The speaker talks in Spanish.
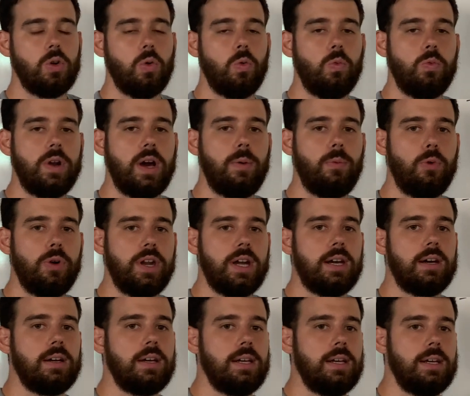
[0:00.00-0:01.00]
una
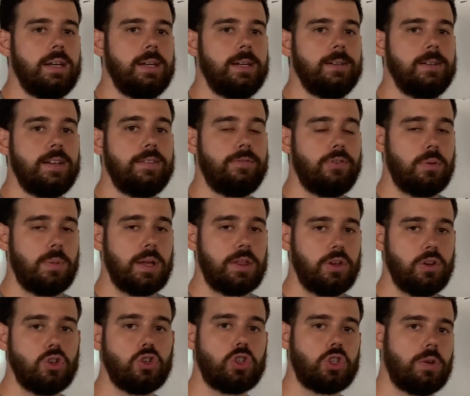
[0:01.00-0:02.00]
buena eh,
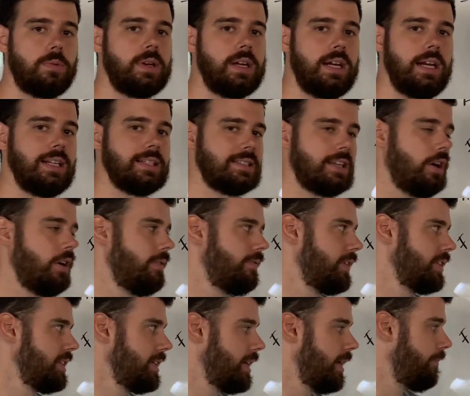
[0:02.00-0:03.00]
información sobre el estado de
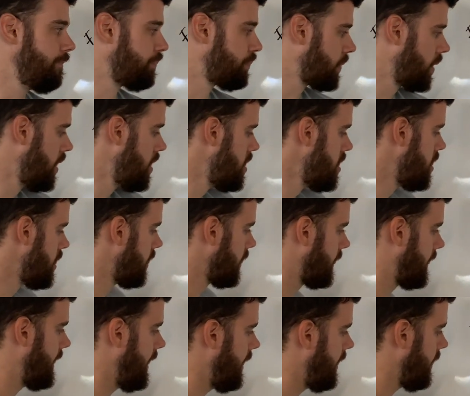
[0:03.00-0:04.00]
fatiga.
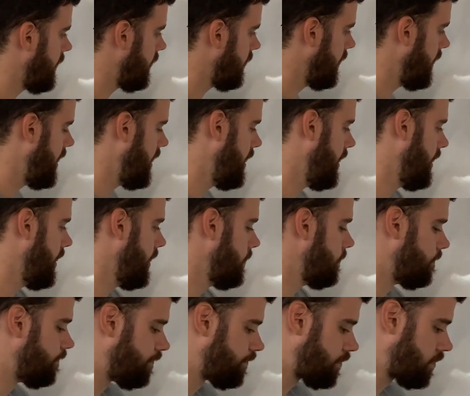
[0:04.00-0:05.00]
¿Qué eh,
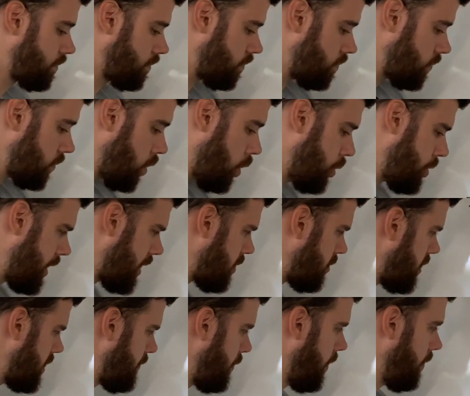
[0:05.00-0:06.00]
otras
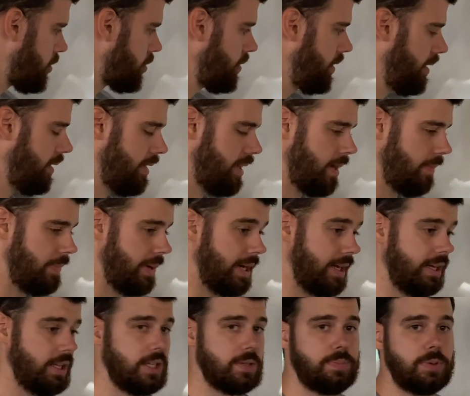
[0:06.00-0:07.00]
cosas podemos utilizar para
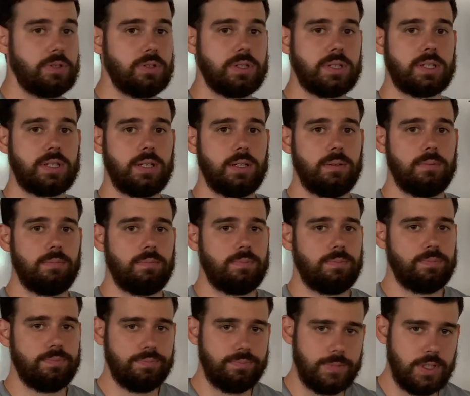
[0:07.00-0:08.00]
aquellas personas que
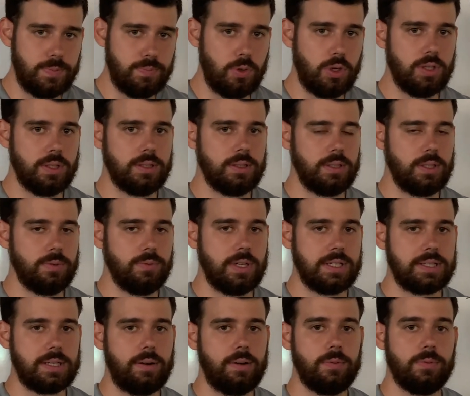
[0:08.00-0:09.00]
disponen de
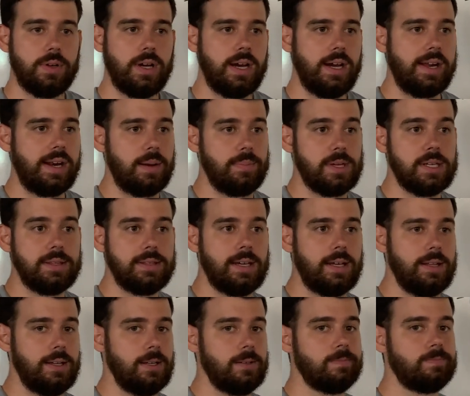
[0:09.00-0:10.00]
una herramienta
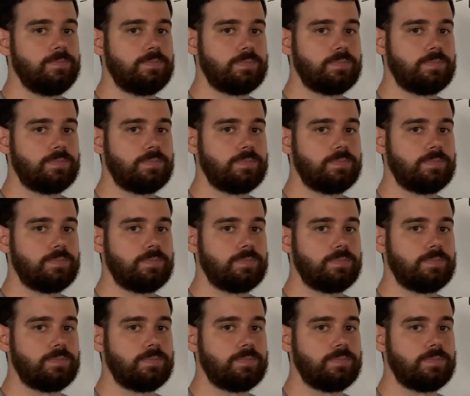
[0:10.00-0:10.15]
de